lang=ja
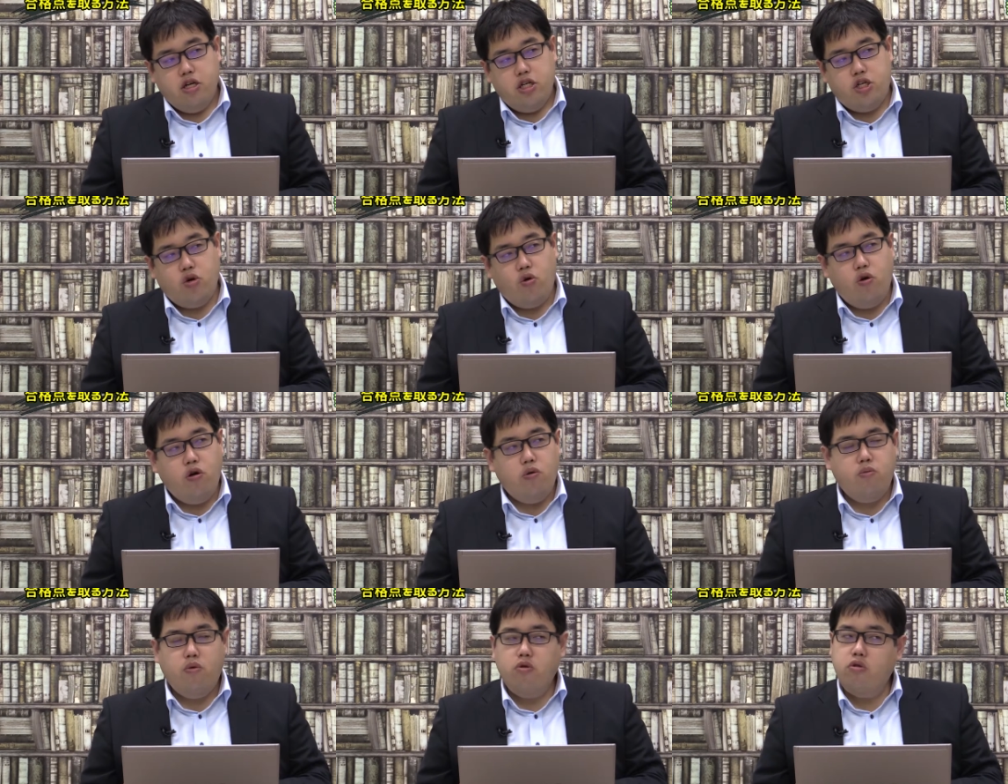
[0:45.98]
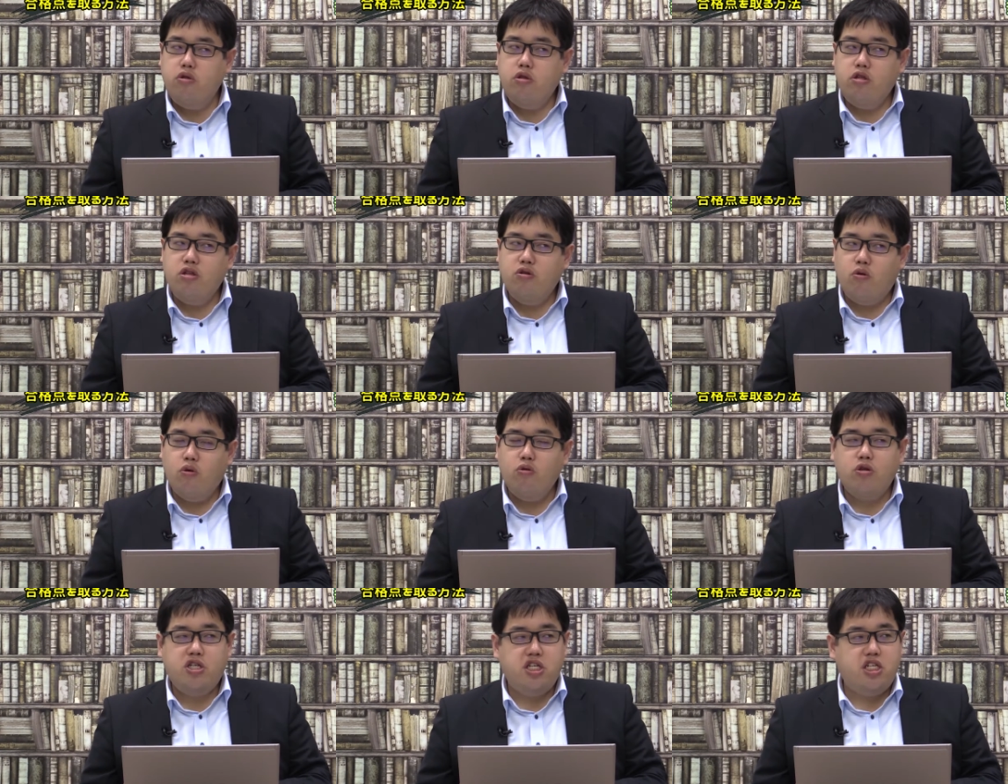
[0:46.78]
小問
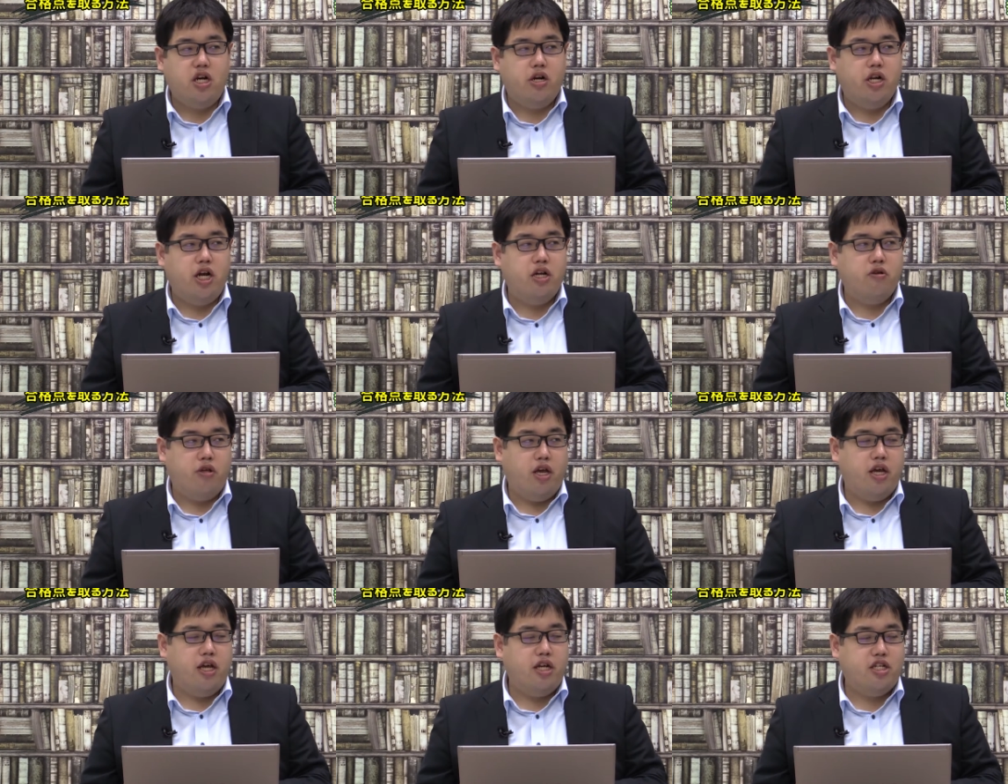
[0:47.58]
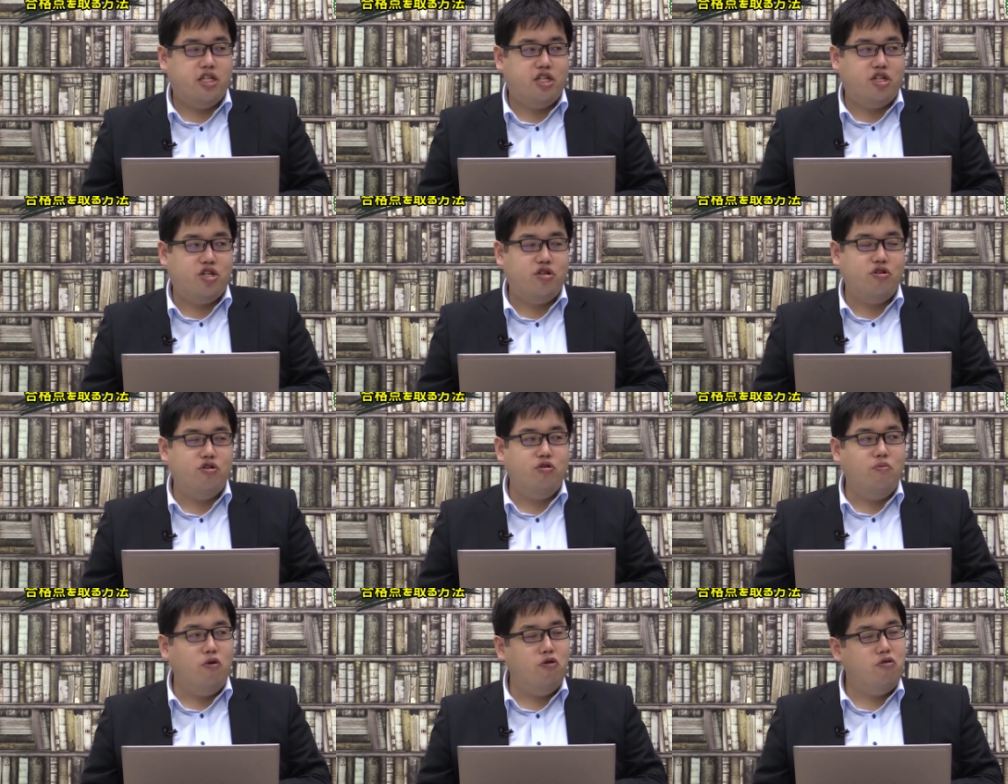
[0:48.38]
ほど小さくないので中
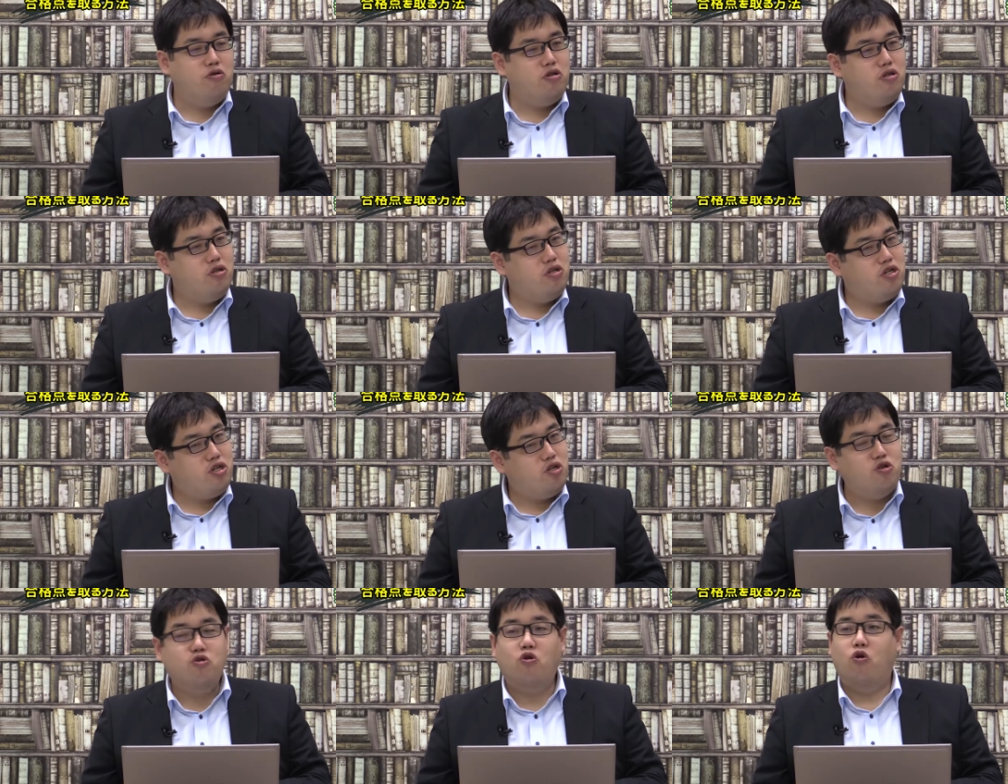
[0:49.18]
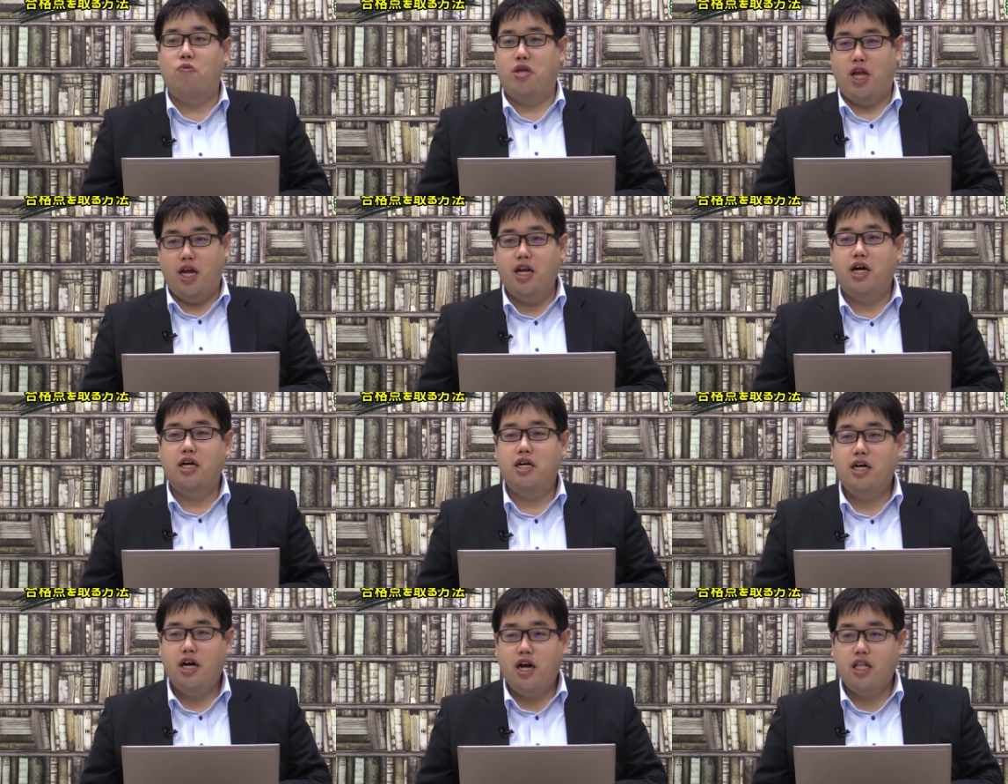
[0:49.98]
文集合みたいな
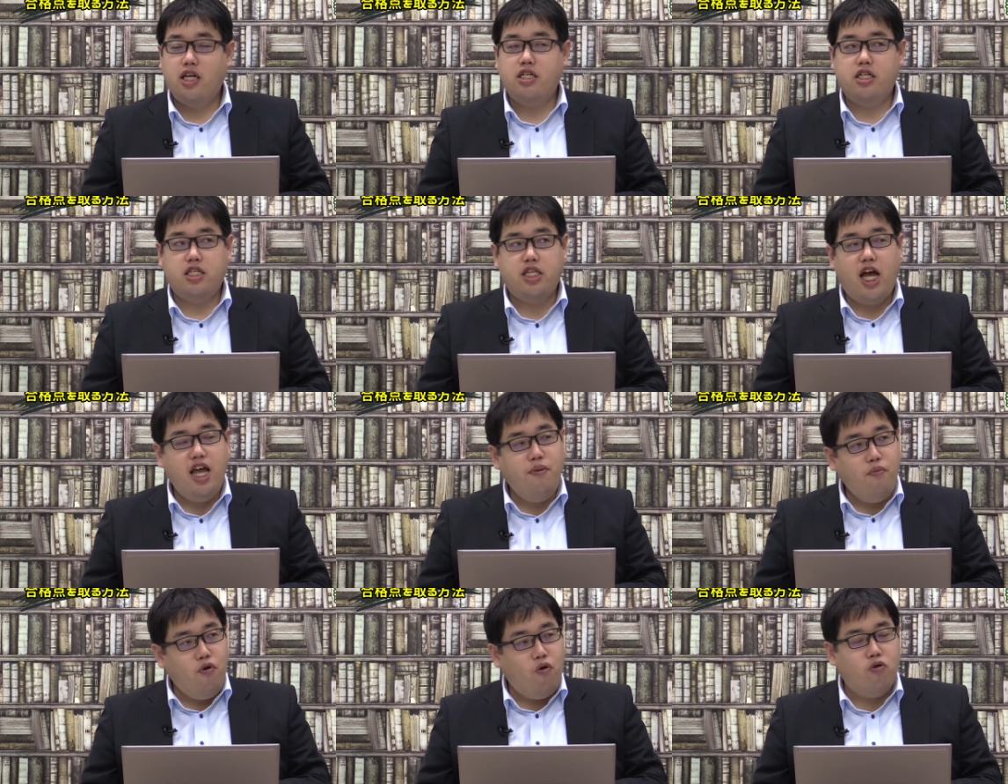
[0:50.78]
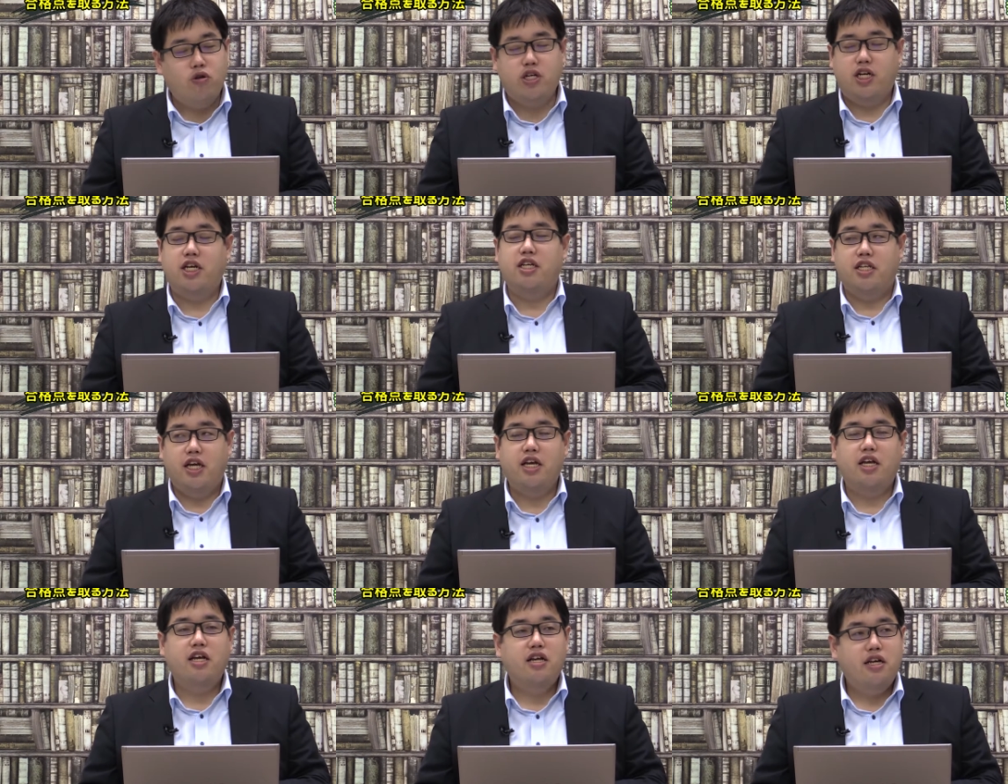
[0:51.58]
形です大問ほどじゃないん
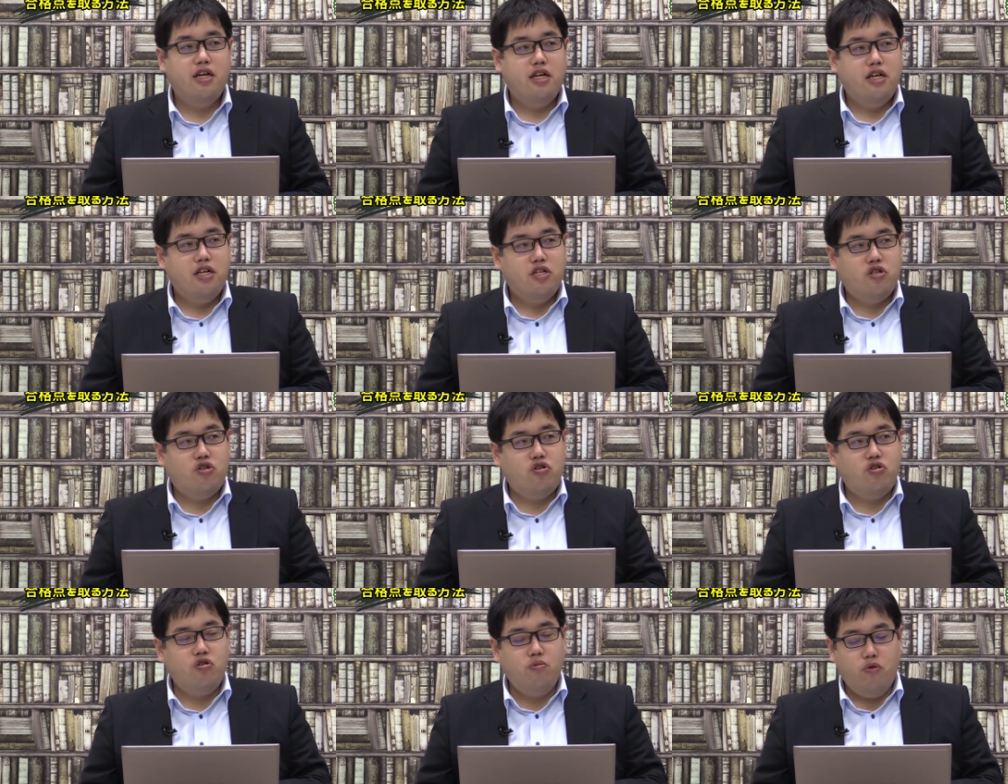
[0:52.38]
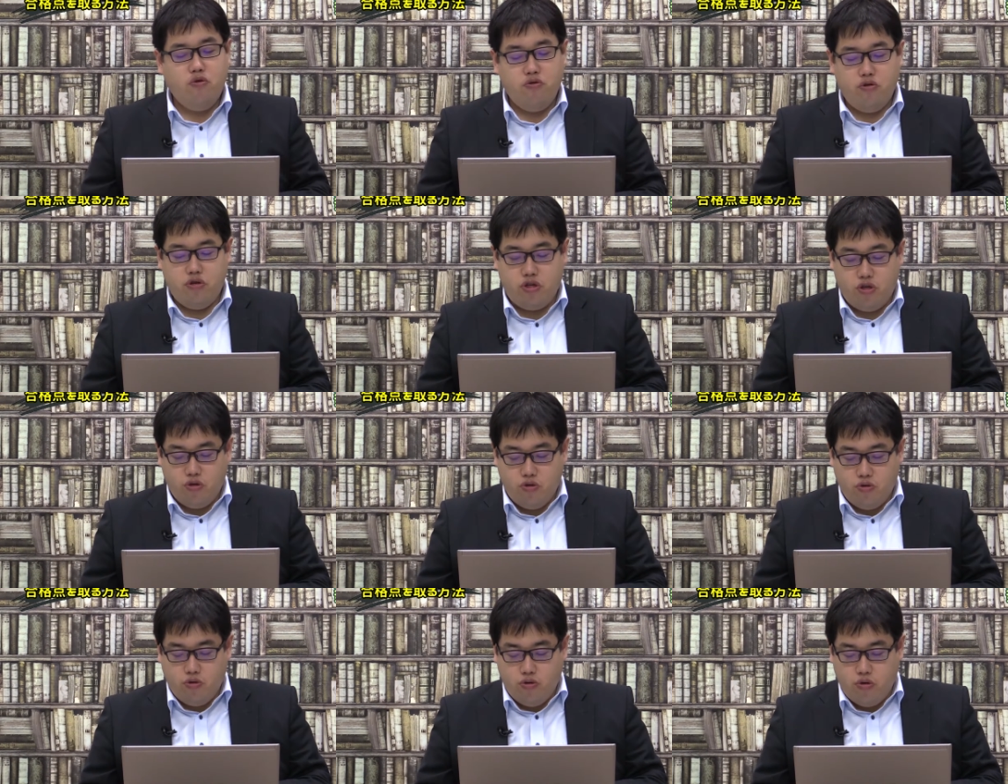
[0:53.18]
で注文
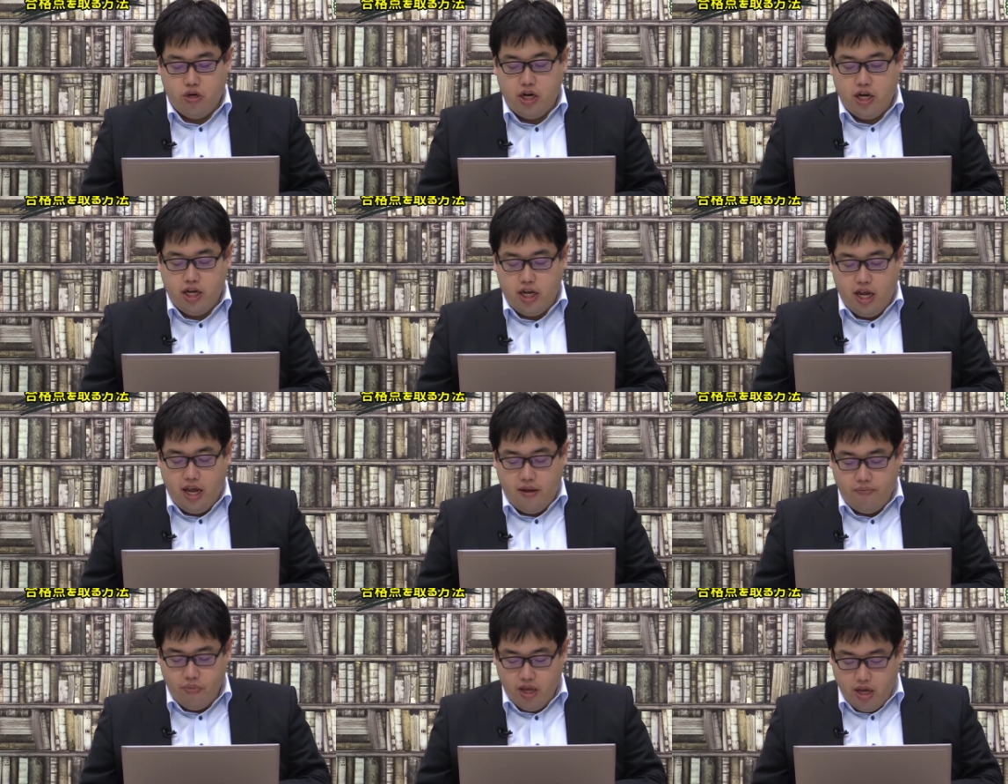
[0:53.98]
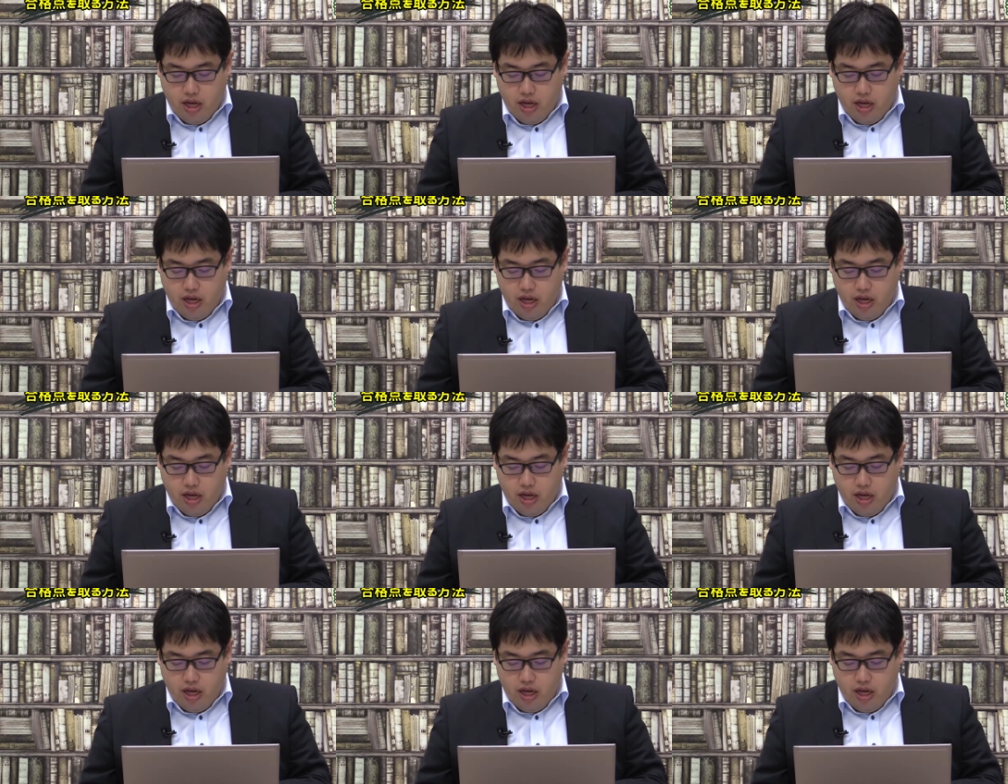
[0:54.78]
集合ぐらいで、